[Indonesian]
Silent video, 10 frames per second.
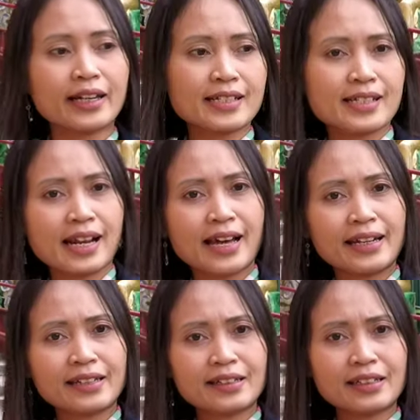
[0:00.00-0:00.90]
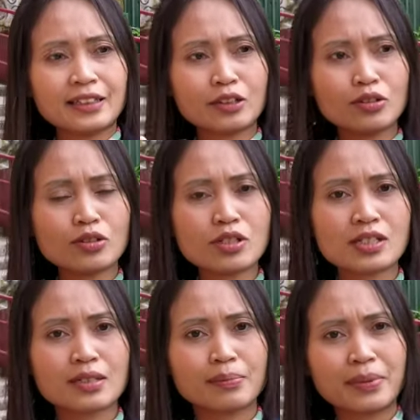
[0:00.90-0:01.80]
Oke, selain itu
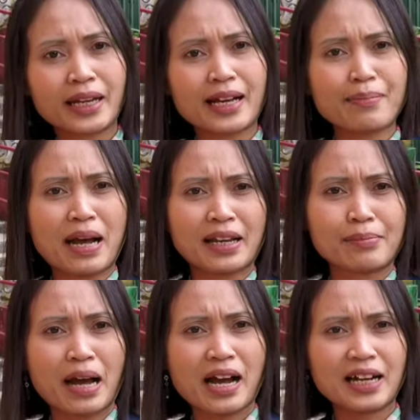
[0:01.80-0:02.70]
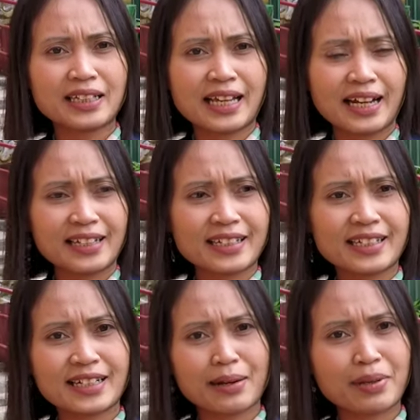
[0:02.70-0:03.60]
mereka baik banget,
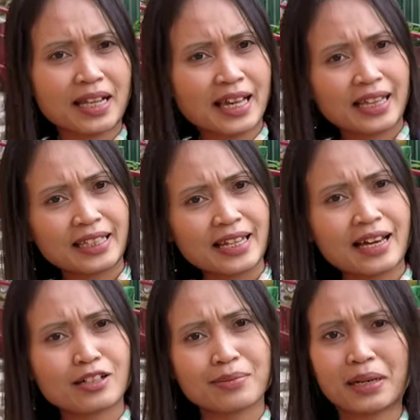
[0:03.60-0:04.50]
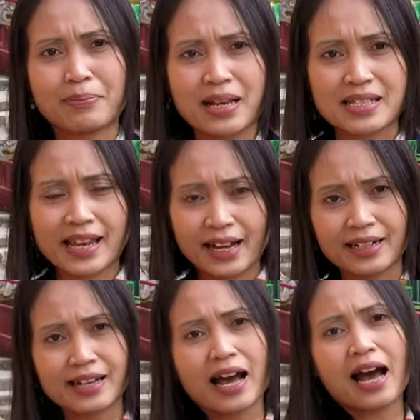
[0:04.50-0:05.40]
akhirnya dengan berat hati harus melepas saya
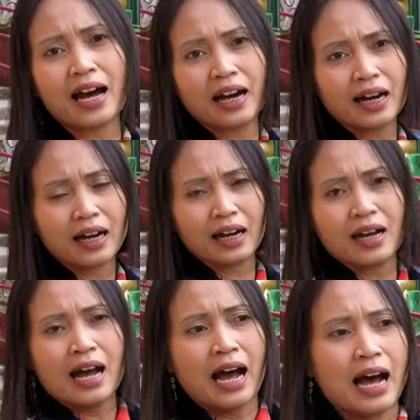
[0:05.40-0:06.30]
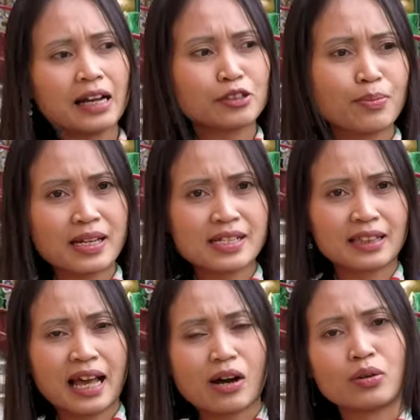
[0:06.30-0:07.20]
karena uh, cuma
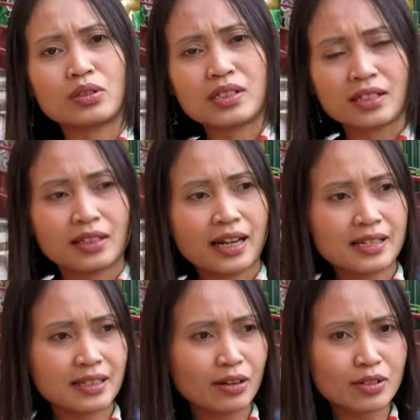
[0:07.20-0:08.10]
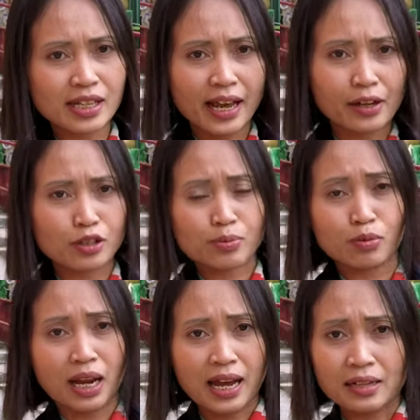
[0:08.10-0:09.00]
setahun setelah setahun saya harus
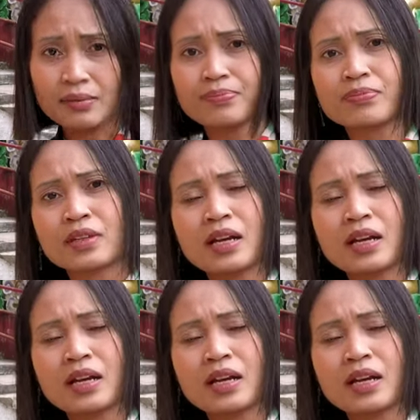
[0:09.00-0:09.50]
pulang